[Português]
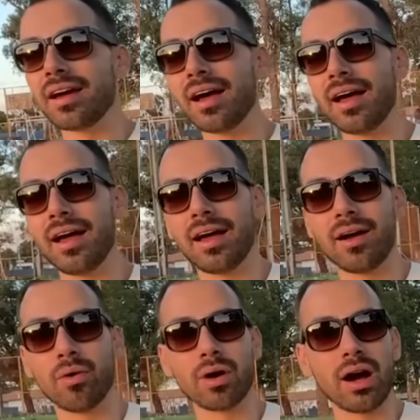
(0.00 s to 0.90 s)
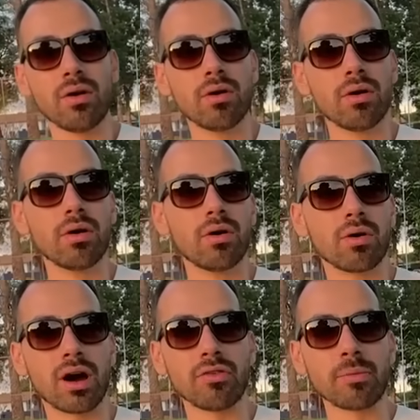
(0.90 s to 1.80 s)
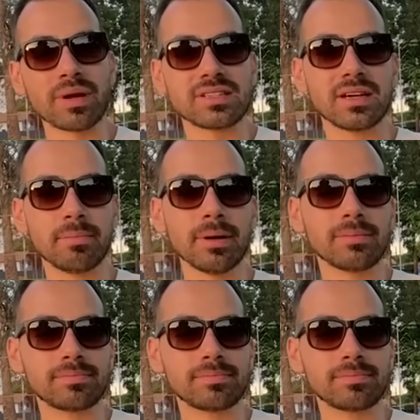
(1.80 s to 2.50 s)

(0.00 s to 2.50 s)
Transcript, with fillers: é, o, carro, o carro foi pra Sampa